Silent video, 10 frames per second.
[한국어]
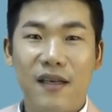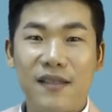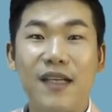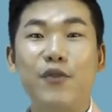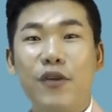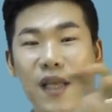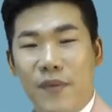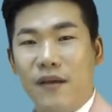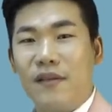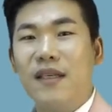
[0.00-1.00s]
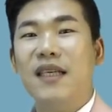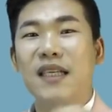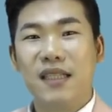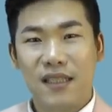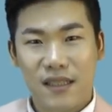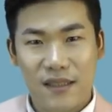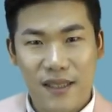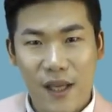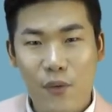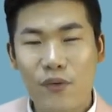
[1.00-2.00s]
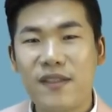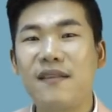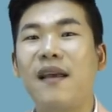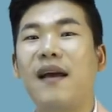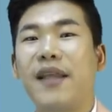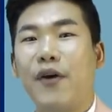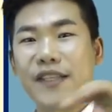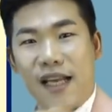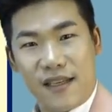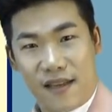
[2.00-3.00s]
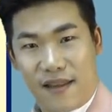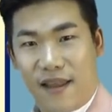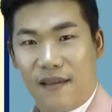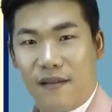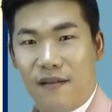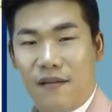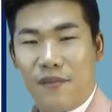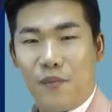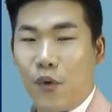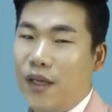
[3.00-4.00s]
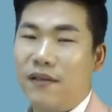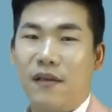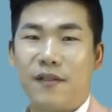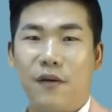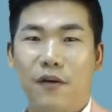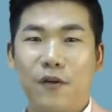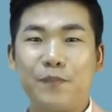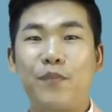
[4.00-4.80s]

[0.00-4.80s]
상속이 되면 그대로 승계가 되어 자녀한테 뭐 예를 들어서